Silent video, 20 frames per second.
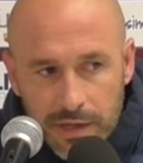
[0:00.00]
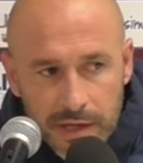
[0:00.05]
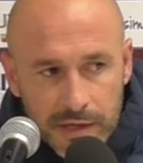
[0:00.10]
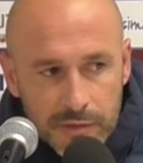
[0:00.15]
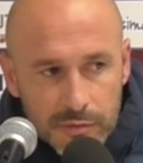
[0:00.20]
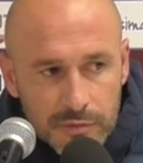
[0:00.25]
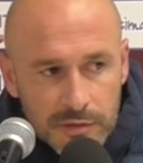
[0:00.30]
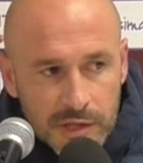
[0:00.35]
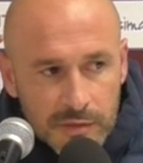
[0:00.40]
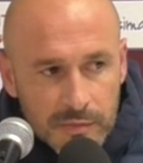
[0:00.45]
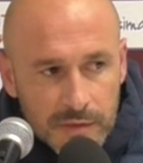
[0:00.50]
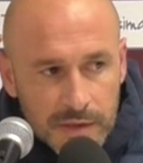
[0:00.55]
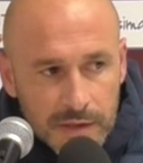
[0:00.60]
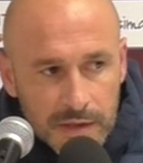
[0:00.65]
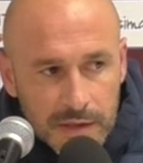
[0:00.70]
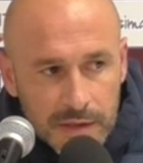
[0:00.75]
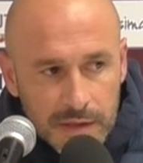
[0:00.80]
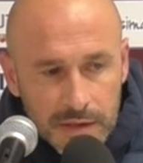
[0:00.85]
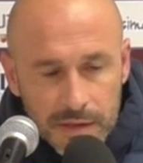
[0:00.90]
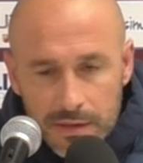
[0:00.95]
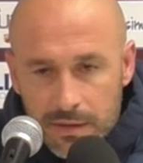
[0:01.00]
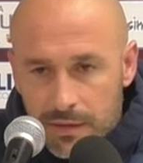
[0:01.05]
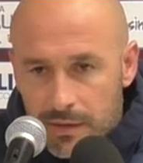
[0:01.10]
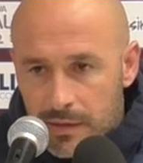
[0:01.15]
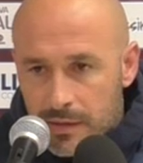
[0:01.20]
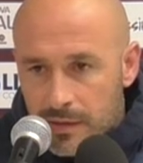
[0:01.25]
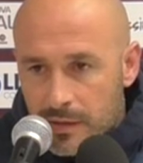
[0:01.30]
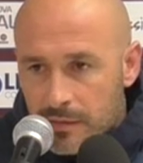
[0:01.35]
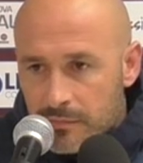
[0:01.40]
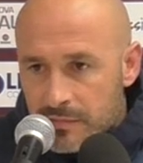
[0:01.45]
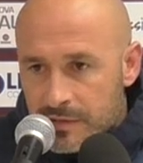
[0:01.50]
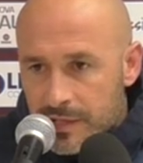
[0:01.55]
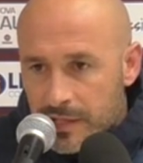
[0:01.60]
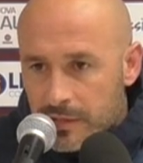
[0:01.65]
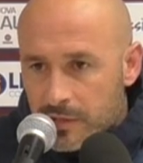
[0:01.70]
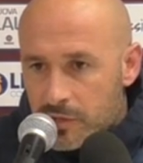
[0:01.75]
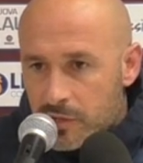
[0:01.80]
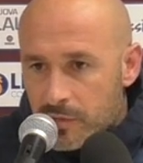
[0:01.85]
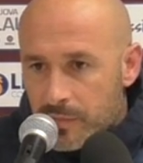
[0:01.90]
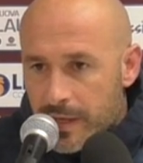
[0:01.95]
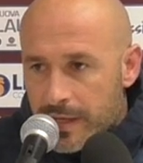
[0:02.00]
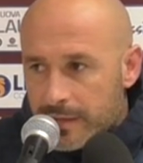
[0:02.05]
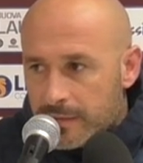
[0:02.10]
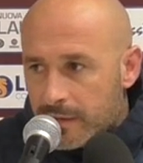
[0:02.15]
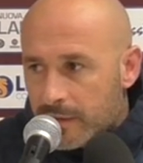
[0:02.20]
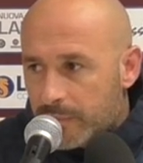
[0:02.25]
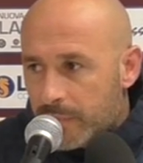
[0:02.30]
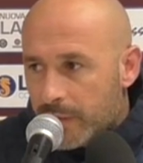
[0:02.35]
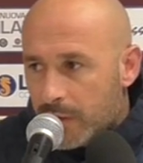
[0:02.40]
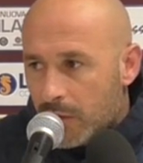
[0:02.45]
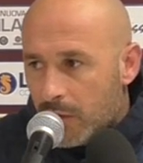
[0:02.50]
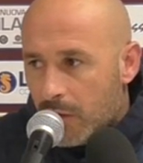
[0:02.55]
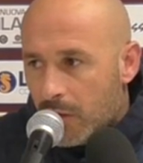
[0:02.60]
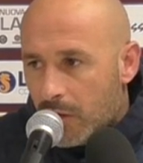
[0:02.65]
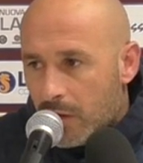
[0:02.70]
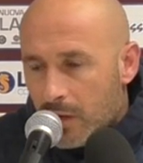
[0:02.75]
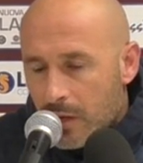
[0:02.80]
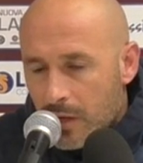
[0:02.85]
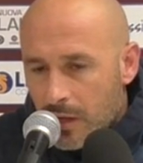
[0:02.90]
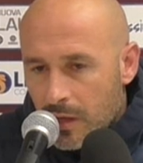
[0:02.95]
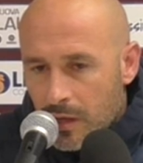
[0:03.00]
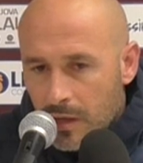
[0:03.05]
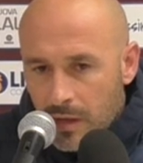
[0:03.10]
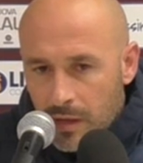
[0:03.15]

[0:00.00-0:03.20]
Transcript: negli ultimi 16 metri, però